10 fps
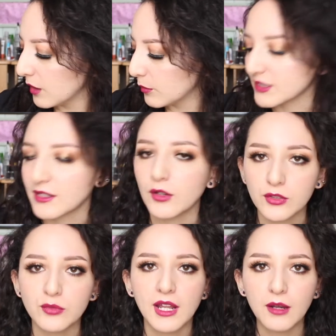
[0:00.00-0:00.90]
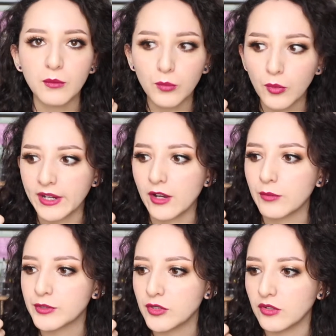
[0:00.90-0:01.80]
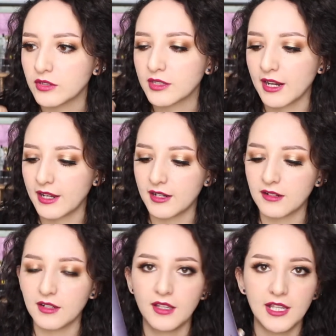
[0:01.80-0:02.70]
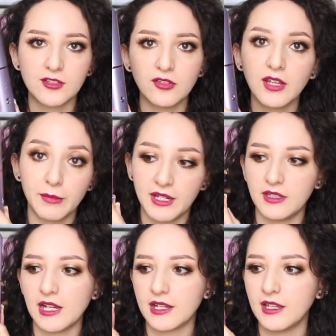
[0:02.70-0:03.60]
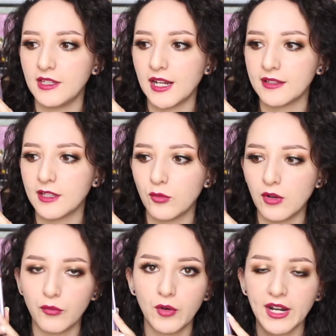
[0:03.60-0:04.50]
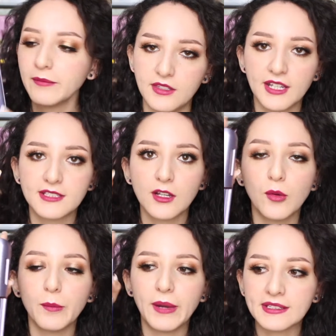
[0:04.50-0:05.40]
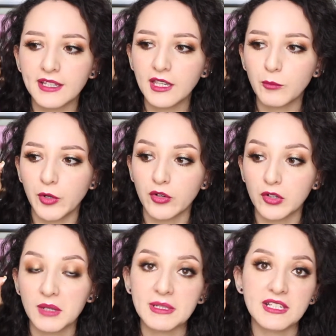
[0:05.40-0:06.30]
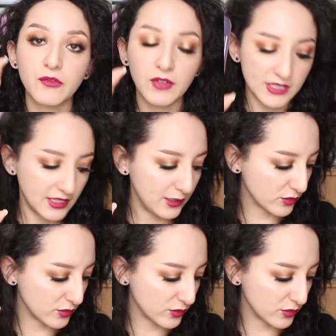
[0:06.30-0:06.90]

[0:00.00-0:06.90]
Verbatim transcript: pues creo que es una buena opción traer esto, que miren ya aquí ya la tengo afuera, ya que está compacta y bueno creo que va a ser fácil de